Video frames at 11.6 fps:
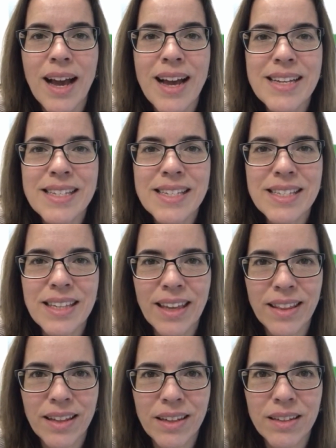
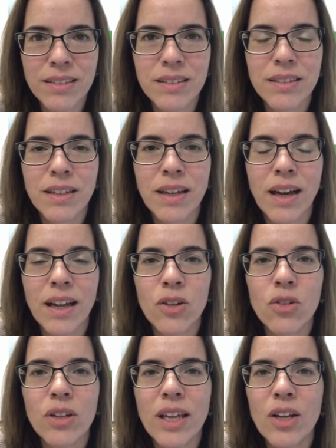ansiedad,
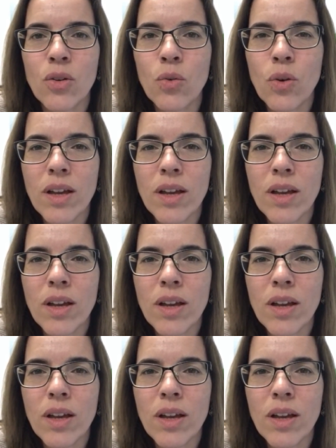algo que no